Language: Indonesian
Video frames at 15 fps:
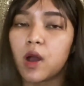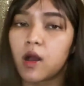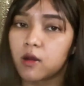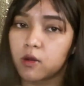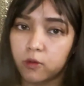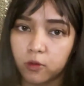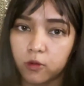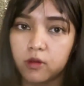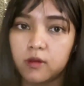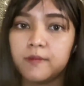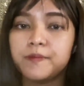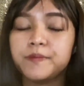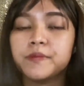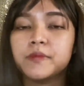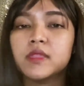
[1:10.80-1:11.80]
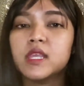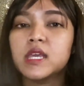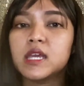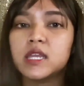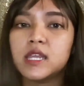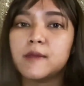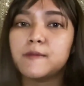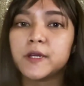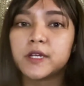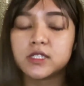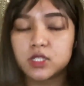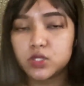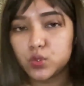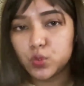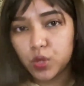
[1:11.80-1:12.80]
aku. Dan
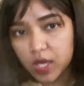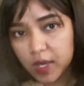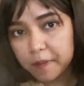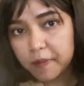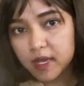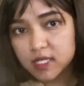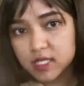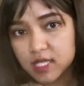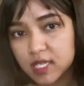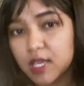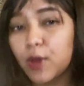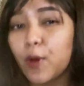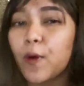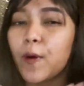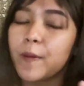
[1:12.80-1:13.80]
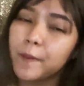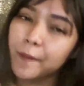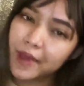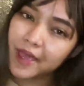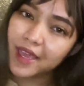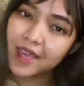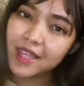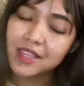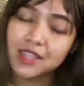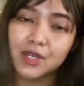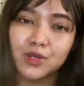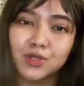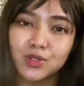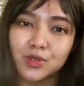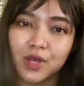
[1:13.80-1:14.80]
makasih juga yang masih komen,
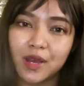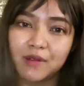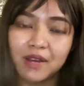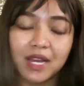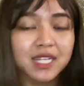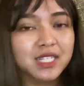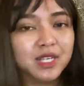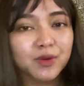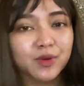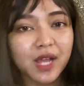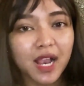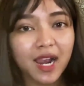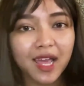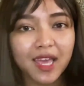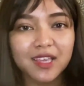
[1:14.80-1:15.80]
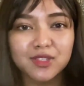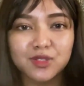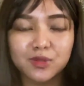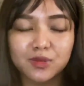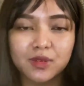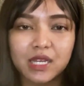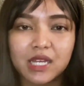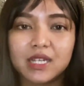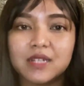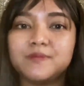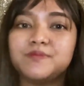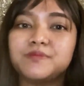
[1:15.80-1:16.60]
terus juga makasih yang udah like juga.